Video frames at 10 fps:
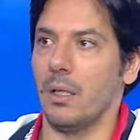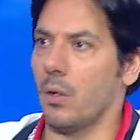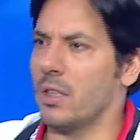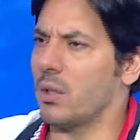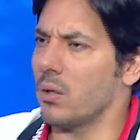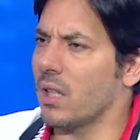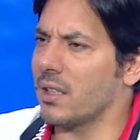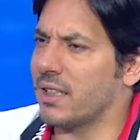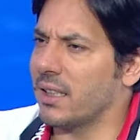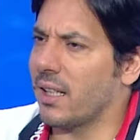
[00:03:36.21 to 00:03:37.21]
كوليسترول ضغط
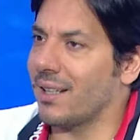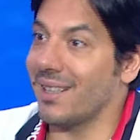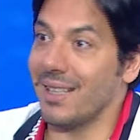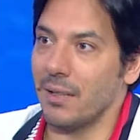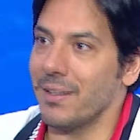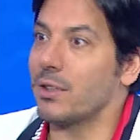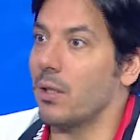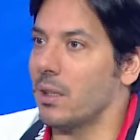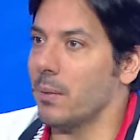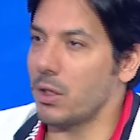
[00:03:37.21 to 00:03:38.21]
سكري يعني
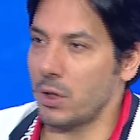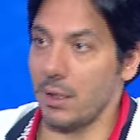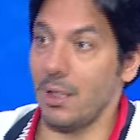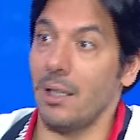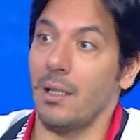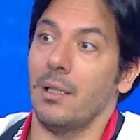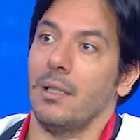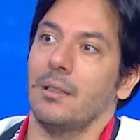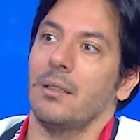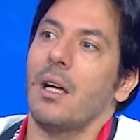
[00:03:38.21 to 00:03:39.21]
فاسكولا ديمنشن يعني
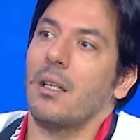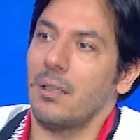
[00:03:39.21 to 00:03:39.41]
الضغط